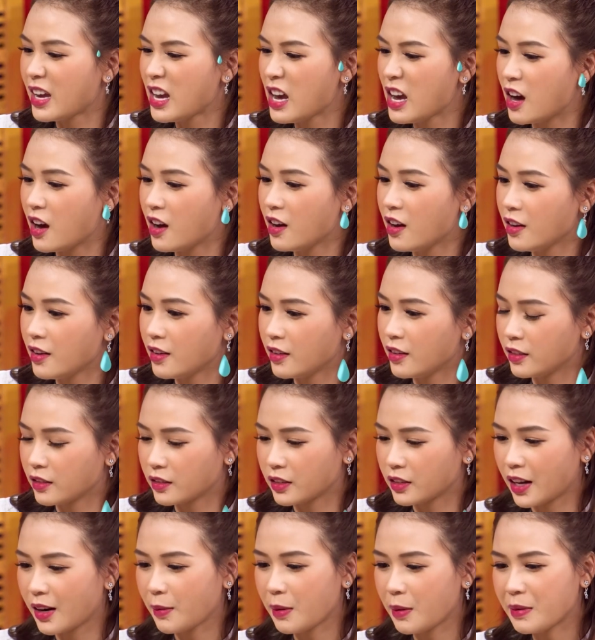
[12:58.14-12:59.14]
bánh mì hả
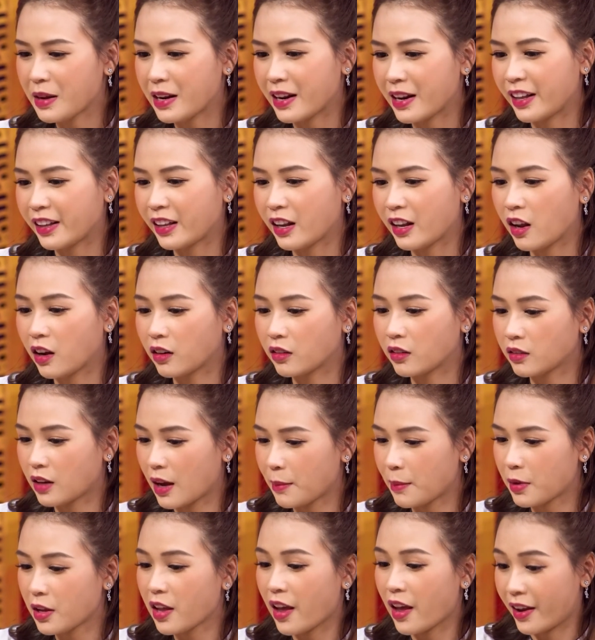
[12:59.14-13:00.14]
cái bánh mì thì thì
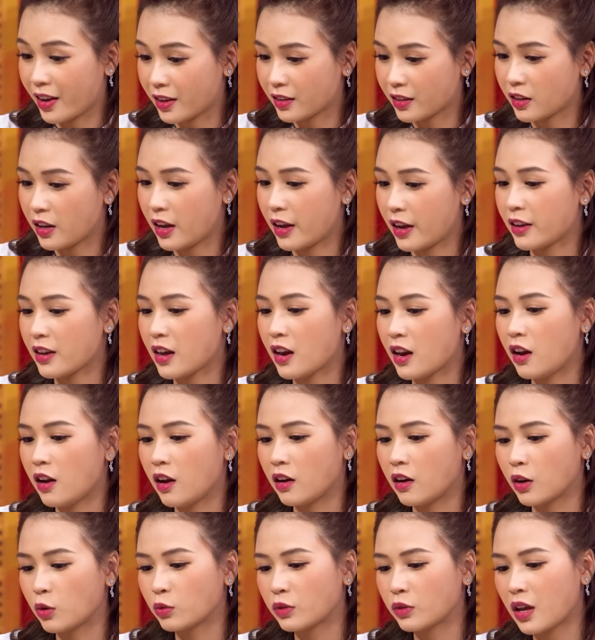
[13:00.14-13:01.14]
lần em nói thiệt thiệt
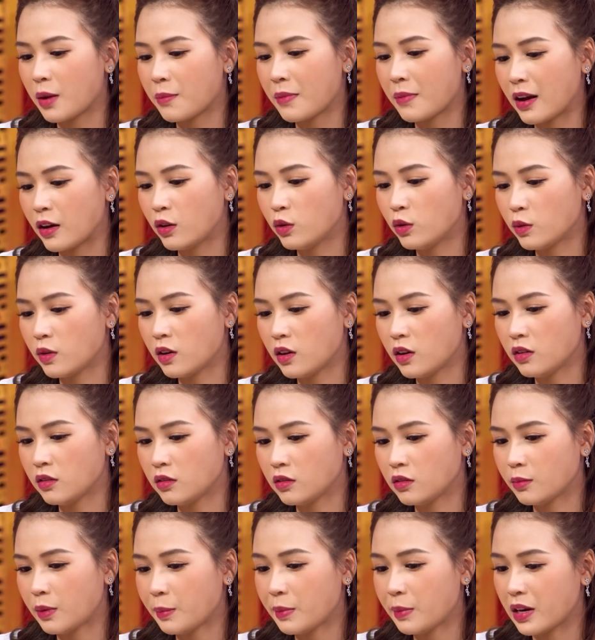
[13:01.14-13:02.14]
nha là lần đầu tiên ăn luôn
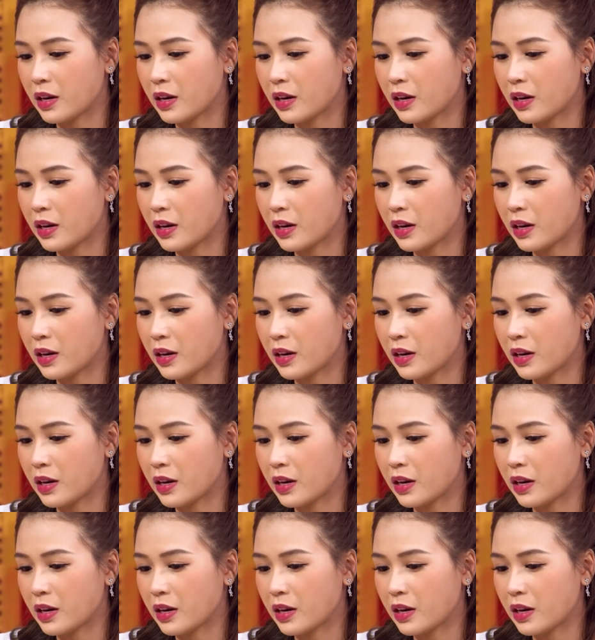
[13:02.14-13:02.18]
á